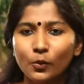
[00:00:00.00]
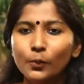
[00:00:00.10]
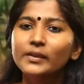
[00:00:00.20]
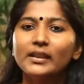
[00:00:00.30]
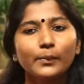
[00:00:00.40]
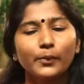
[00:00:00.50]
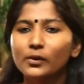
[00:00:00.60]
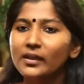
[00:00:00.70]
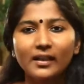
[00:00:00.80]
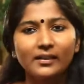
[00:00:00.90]
உப்பு தண்ணி
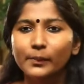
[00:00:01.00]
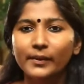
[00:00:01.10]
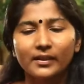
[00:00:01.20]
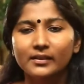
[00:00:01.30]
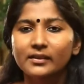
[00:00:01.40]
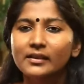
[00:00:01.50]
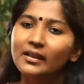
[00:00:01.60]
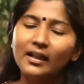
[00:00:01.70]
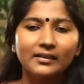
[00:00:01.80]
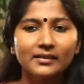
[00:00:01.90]
போட்டு கார்கிள் பண்ணுறது
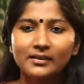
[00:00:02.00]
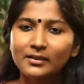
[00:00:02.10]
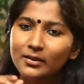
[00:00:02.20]
அது